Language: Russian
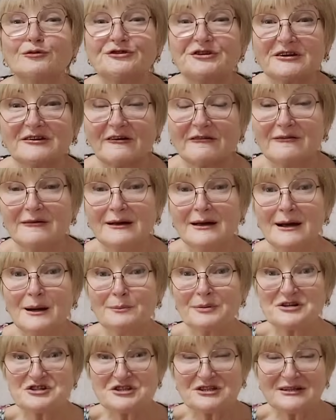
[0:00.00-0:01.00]
бутиков.
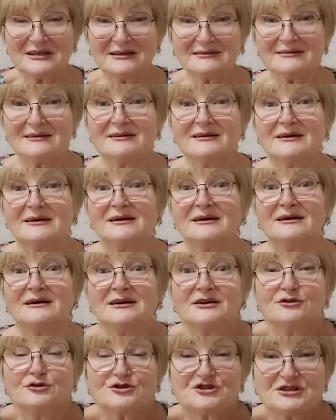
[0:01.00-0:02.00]
Паштет
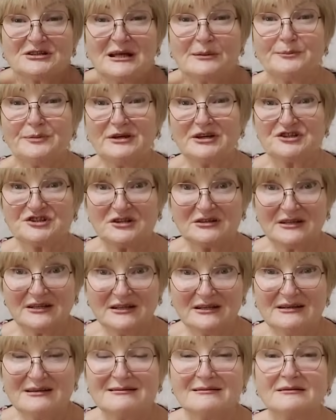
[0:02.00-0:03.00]
индюшина печень.
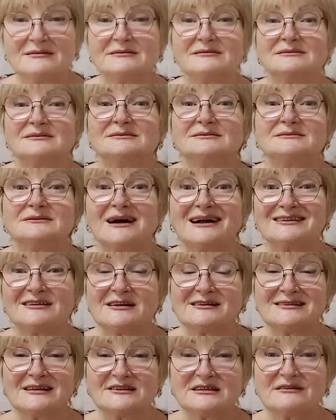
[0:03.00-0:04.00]
И э,
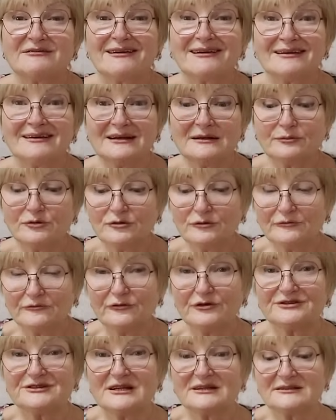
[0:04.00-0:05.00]
альтернатива хлебу
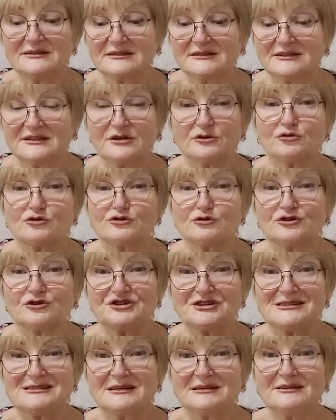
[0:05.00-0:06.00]
вот эти
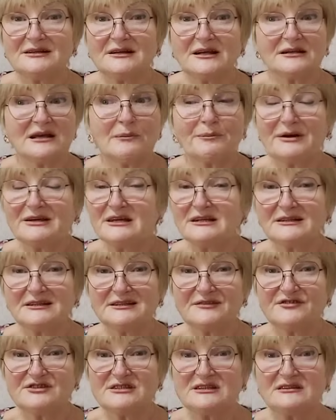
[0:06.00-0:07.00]
кусочки сельдерея. Я поела
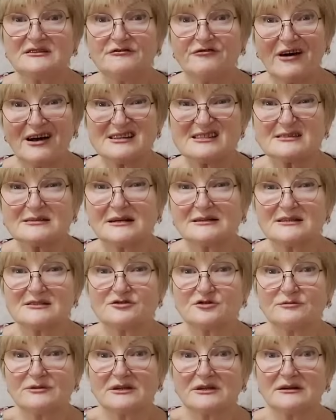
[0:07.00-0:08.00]
не все, два
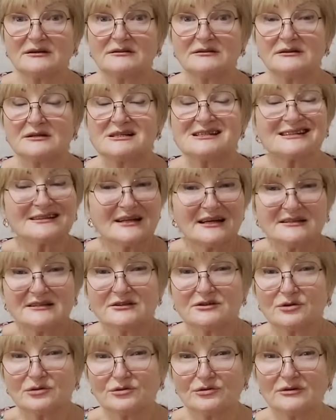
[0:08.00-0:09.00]
осталось у меня. Салат
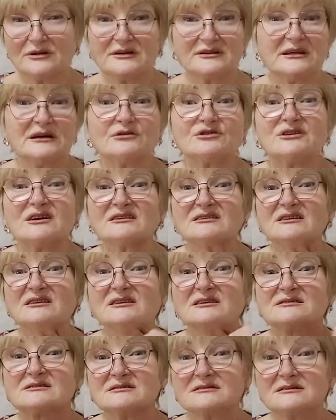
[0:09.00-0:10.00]
не тронула, я вот так
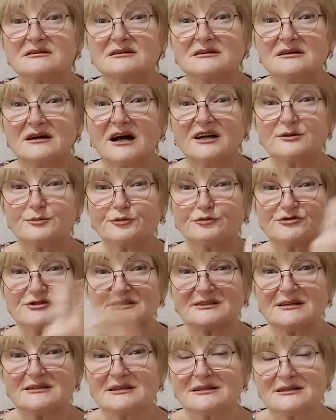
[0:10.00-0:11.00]
наелась. От
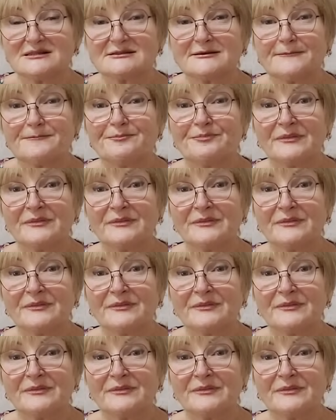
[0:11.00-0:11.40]
пуза наелась.